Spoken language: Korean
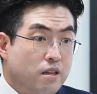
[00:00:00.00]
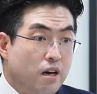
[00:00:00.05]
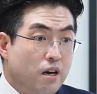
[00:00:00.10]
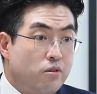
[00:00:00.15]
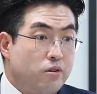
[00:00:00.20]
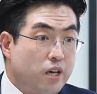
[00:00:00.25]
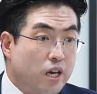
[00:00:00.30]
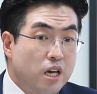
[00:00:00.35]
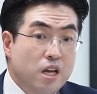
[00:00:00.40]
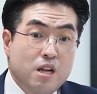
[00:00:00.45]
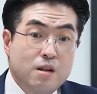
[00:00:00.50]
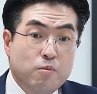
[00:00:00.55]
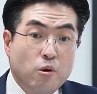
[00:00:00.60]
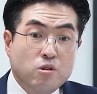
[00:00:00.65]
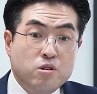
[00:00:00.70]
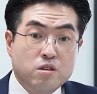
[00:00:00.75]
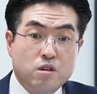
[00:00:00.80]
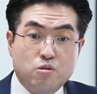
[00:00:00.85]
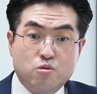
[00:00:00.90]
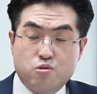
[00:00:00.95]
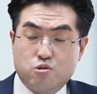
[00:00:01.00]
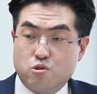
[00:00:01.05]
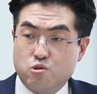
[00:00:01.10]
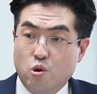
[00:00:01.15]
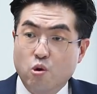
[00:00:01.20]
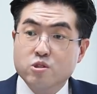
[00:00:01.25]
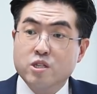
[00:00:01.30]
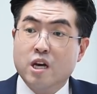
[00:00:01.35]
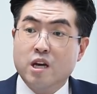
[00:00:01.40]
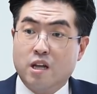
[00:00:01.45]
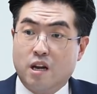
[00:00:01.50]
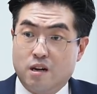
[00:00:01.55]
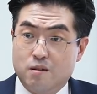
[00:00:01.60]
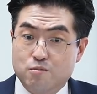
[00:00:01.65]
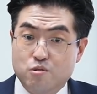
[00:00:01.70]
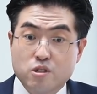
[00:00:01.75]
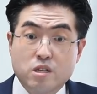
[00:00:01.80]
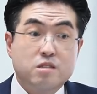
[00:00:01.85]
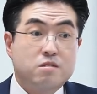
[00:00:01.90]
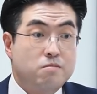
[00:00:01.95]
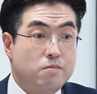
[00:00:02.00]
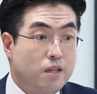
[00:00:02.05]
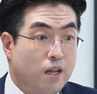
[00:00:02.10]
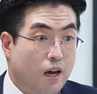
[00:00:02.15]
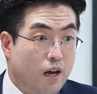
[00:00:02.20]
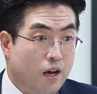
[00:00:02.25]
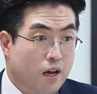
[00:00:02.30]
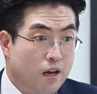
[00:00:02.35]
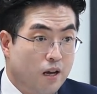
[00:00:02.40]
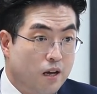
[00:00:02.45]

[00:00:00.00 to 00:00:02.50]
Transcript: 대학원의 일본 연구소 소장이라는 분이 있습니다.